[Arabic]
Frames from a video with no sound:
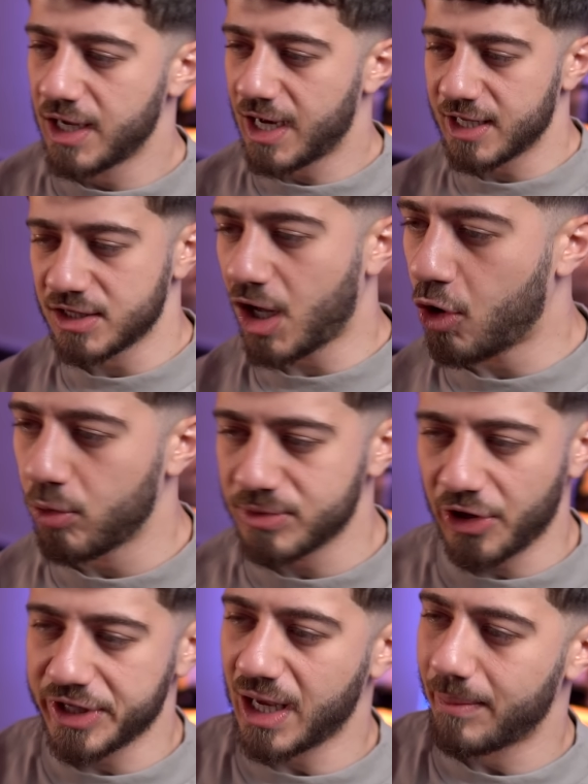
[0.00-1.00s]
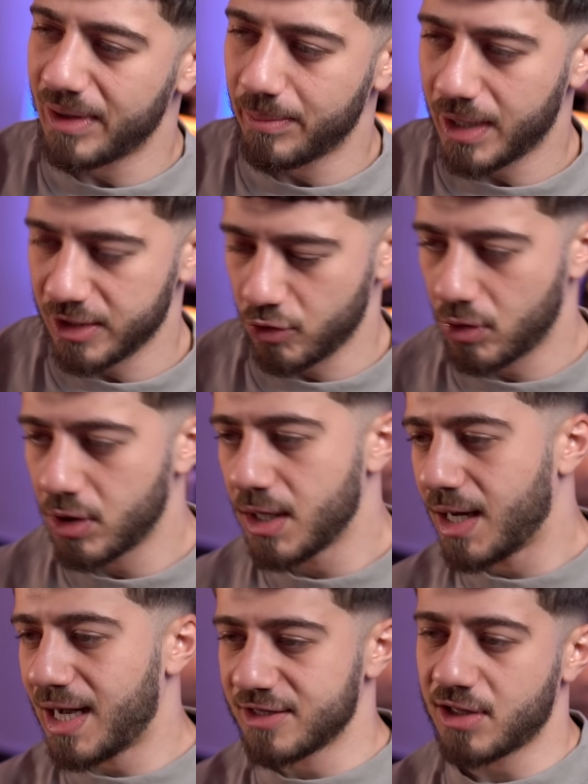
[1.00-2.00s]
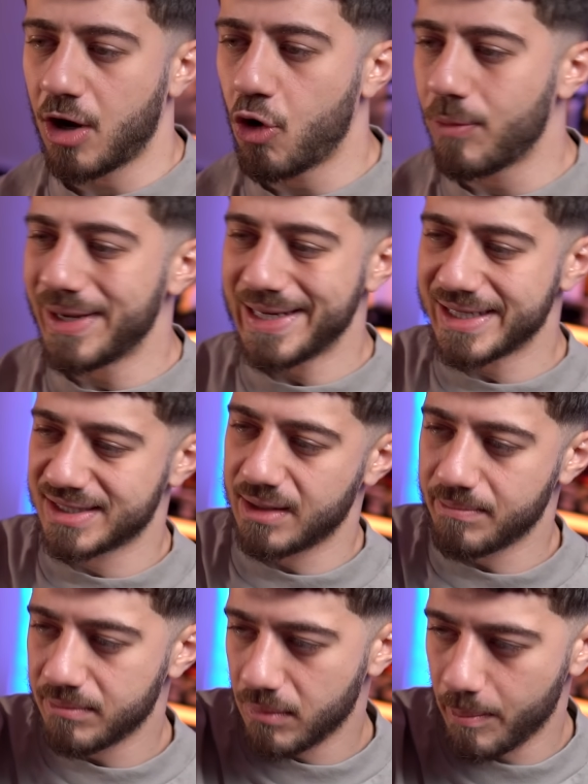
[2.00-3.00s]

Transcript: اعطاهم طريقة بالبايو اعطاهم الاسم